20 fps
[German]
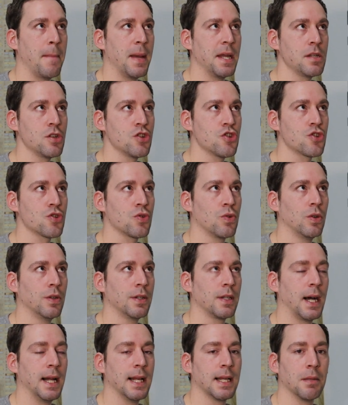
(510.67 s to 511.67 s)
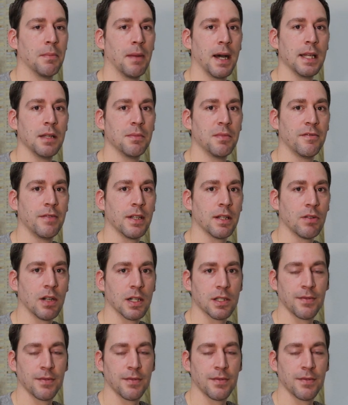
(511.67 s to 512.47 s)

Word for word: Mensch und allgemeine Bewegung,